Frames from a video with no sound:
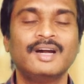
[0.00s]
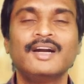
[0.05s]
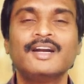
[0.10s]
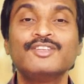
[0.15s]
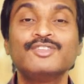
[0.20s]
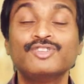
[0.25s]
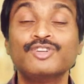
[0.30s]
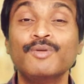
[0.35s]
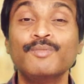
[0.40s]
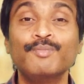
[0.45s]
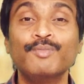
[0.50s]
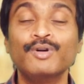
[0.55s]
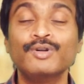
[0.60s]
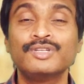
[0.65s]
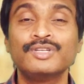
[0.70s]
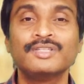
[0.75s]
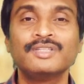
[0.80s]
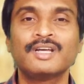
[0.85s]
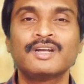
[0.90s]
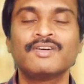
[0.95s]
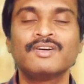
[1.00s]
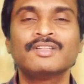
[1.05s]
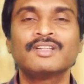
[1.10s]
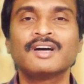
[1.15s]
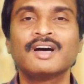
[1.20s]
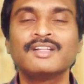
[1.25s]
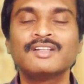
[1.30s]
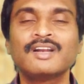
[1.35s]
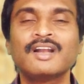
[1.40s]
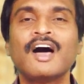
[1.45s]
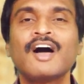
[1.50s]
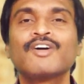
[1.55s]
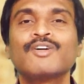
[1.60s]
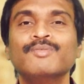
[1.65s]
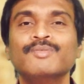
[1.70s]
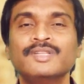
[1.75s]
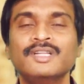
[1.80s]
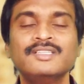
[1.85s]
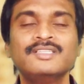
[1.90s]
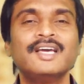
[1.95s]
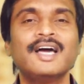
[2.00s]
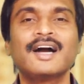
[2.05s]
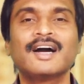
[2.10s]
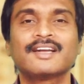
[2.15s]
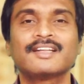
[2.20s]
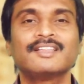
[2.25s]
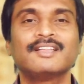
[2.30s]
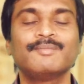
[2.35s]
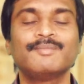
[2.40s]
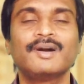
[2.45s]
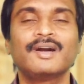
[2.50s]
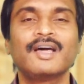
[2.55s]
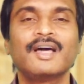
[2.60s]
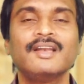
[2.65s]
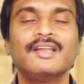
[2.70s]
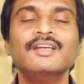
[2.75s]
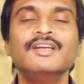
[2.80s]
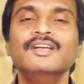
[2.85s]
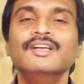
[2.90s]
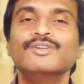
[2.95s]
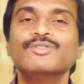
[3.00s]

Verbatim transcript: అంటే జబ్బు వచ్చిన తర్వాత కాదు రాకముందే జాగ్రత్త పడాలి